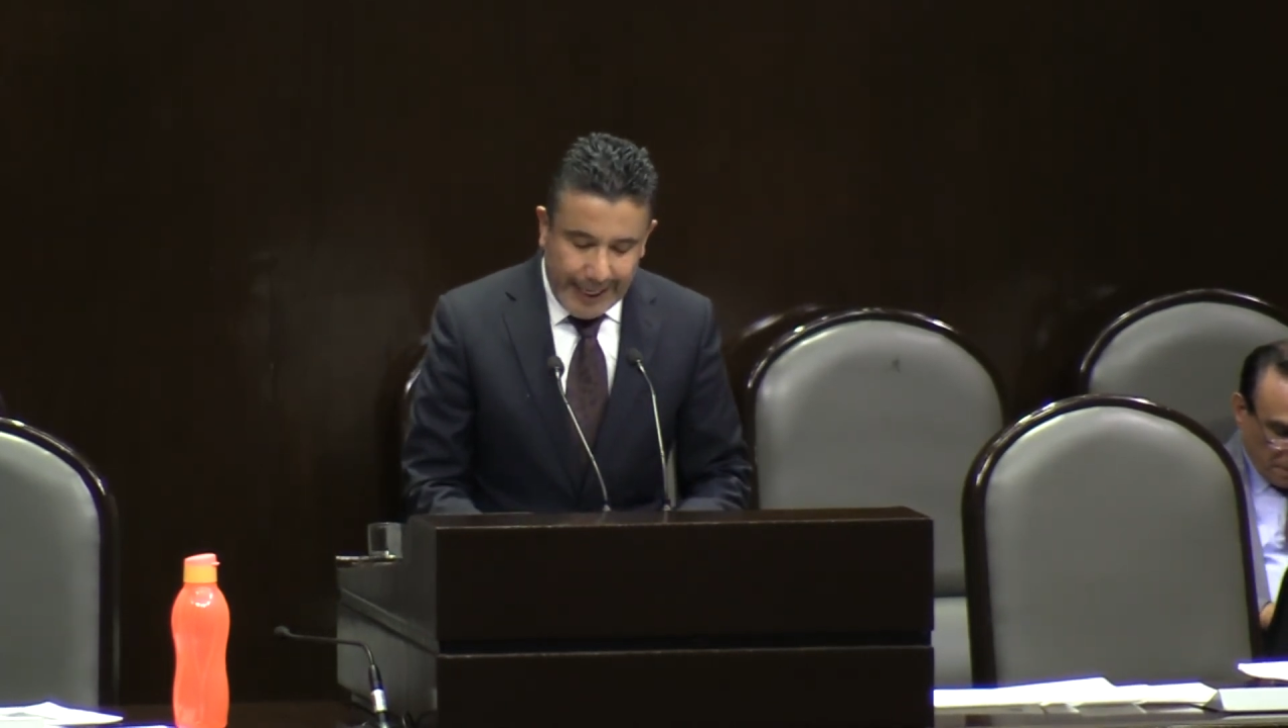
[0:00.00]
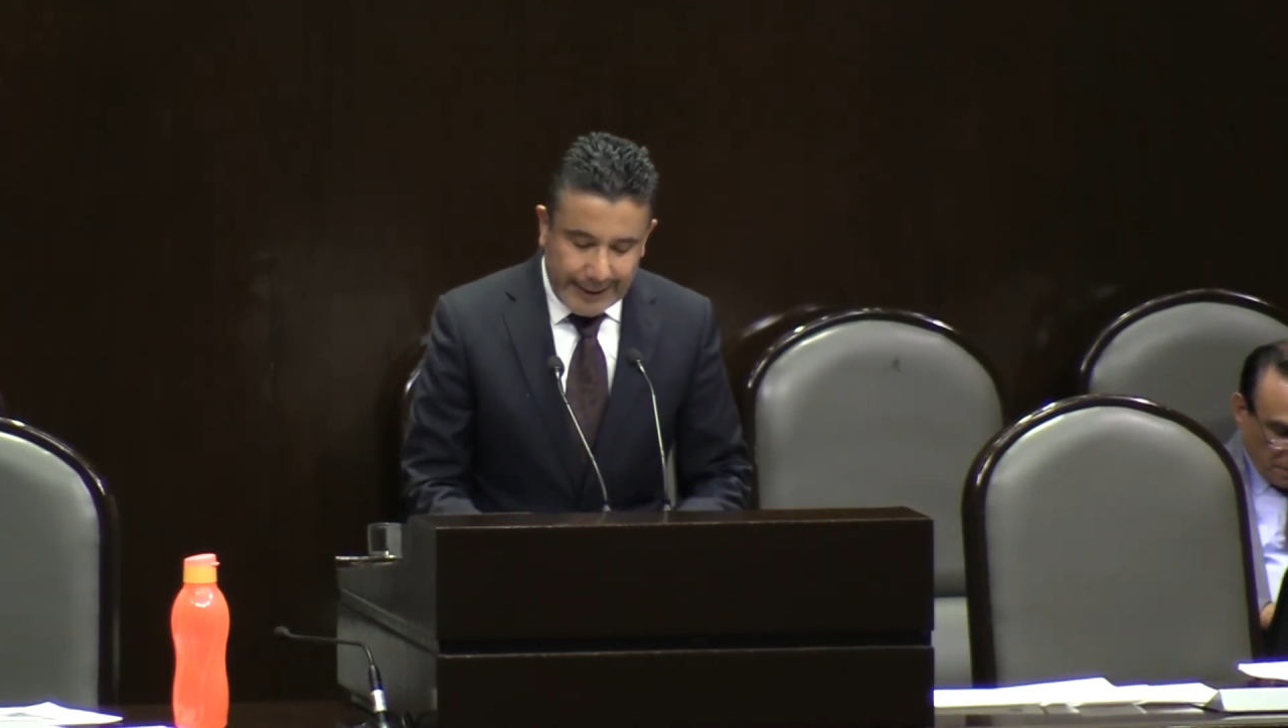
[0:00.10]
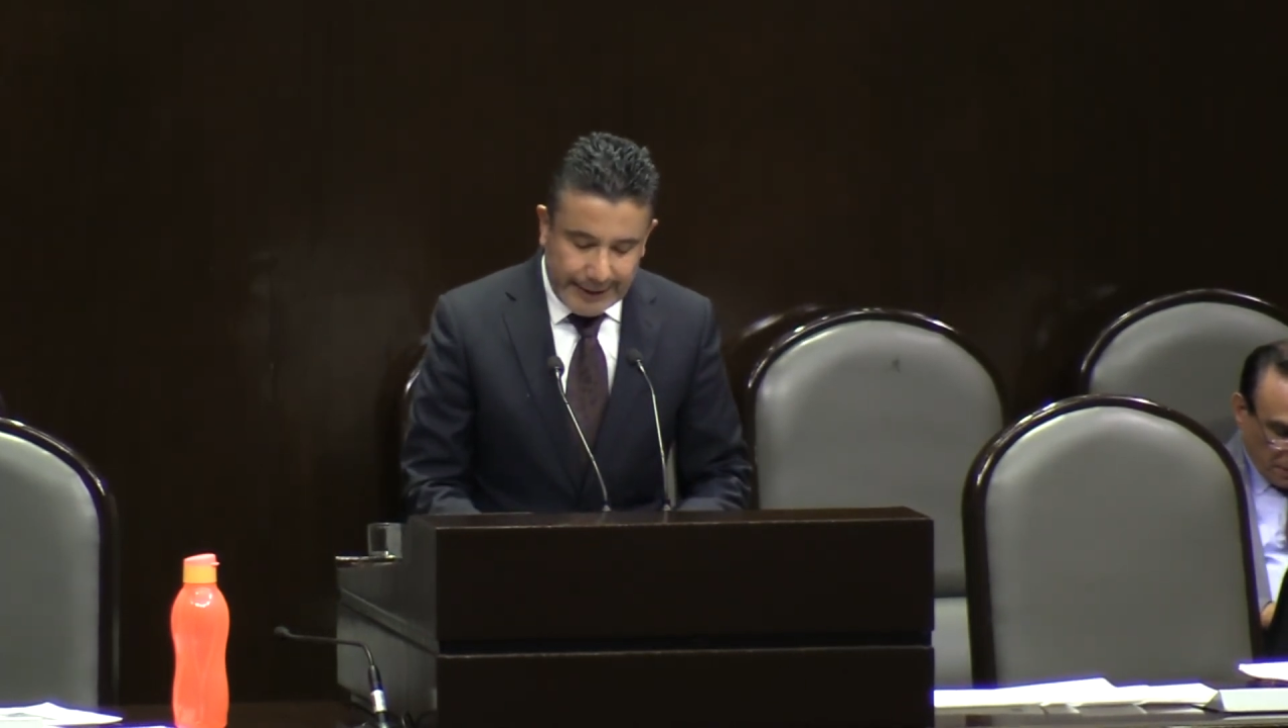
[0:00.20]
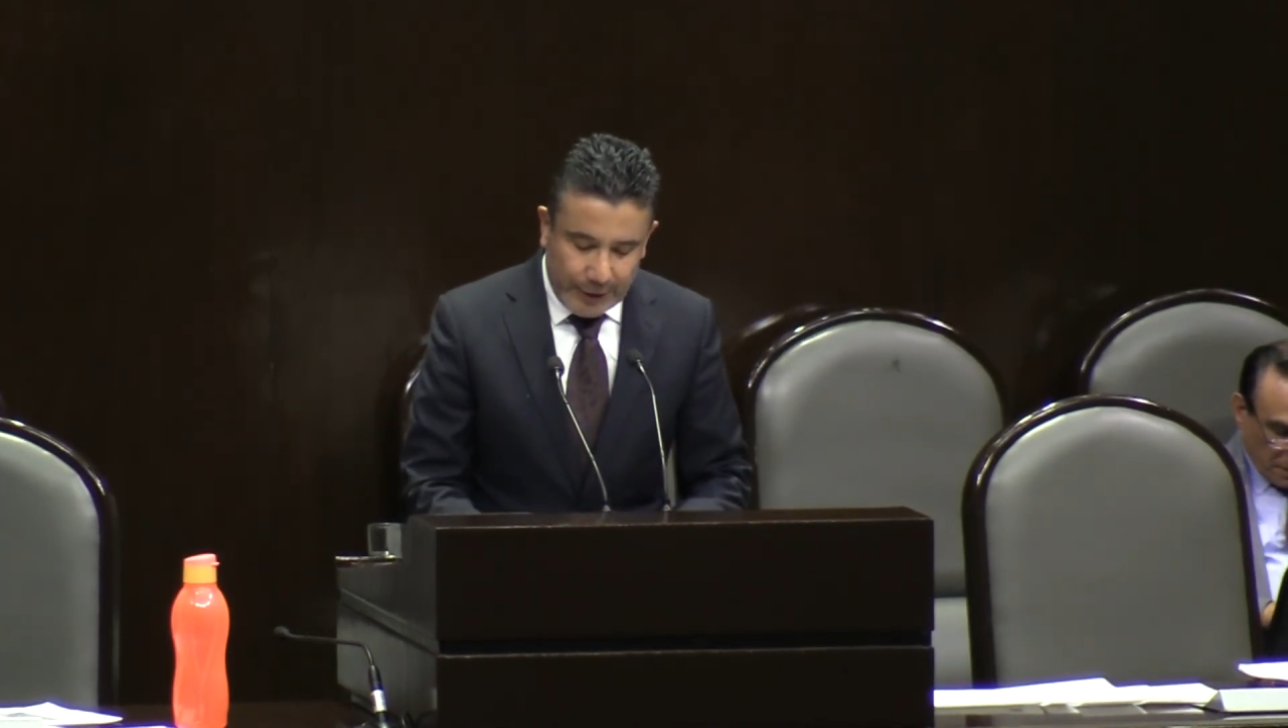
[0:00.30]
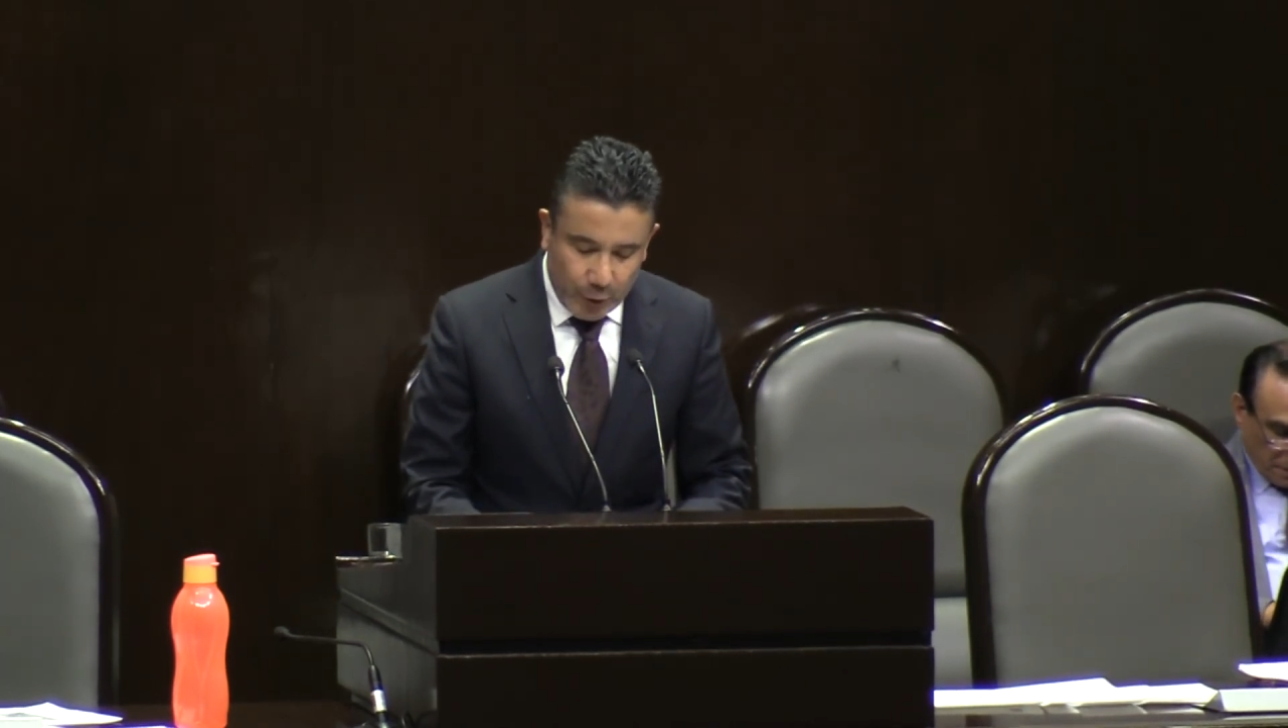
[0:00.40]

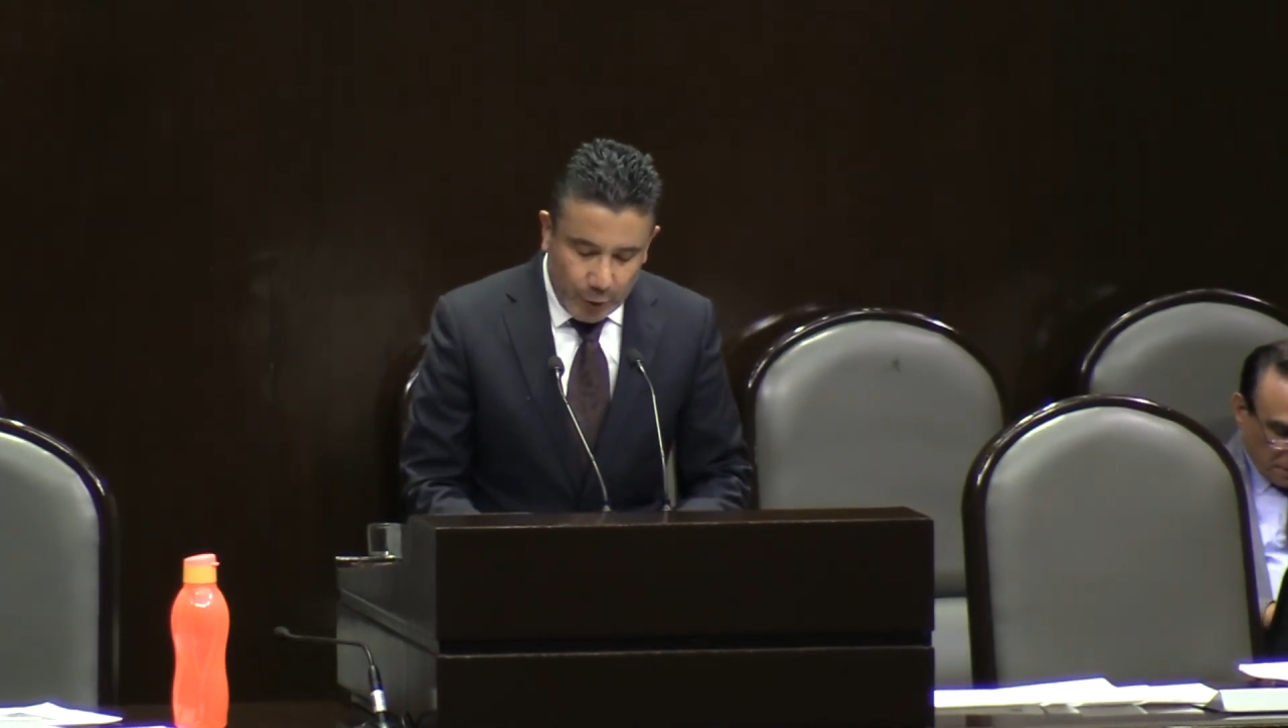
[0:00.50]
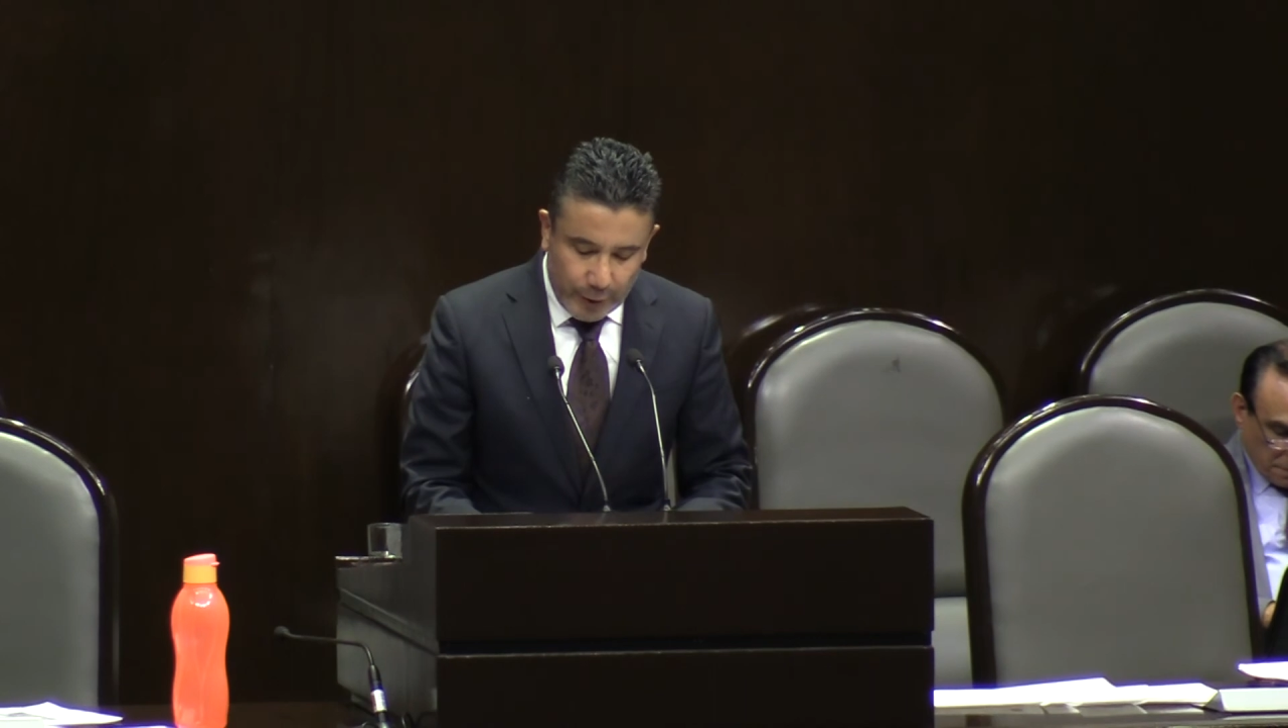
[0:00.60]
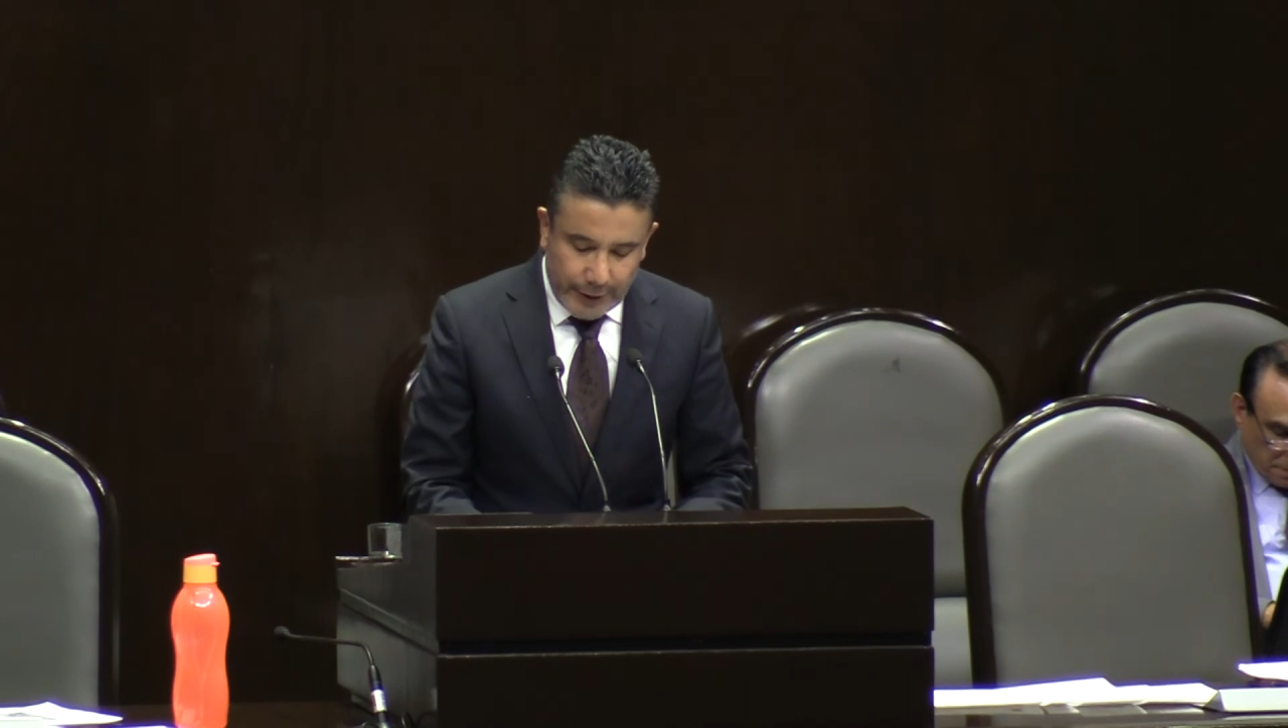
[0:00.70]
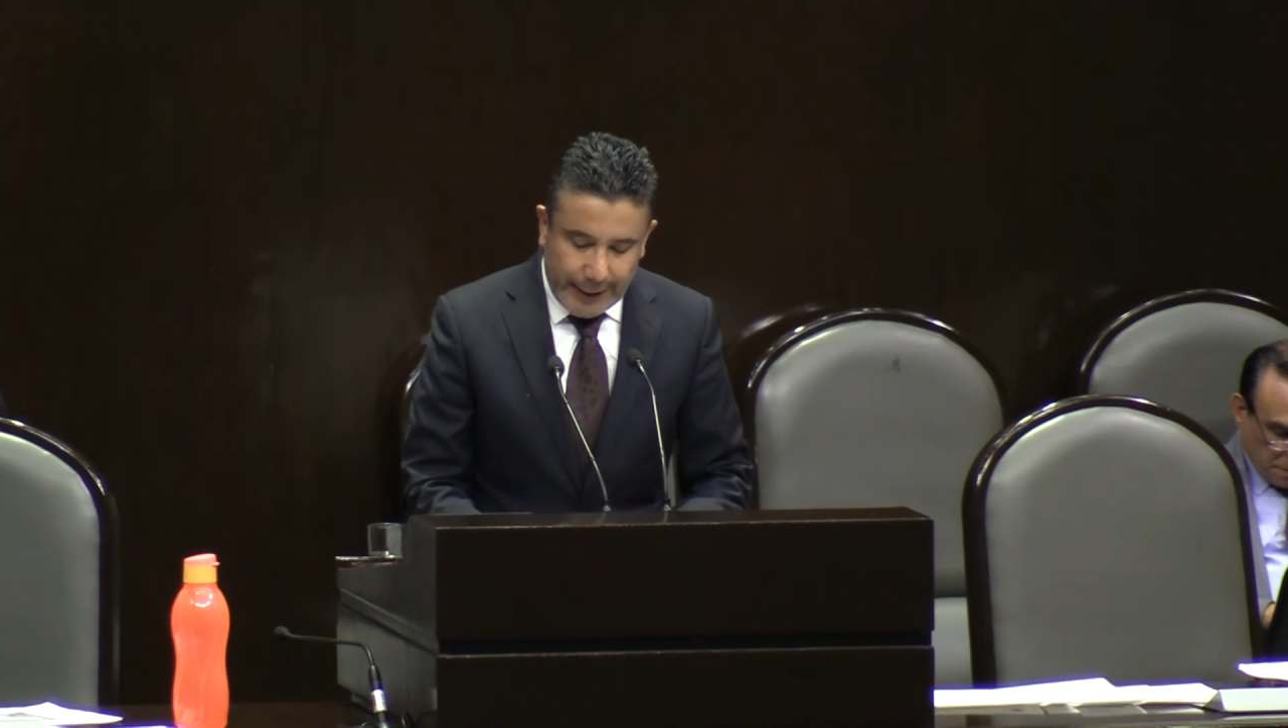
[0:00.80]
lasitud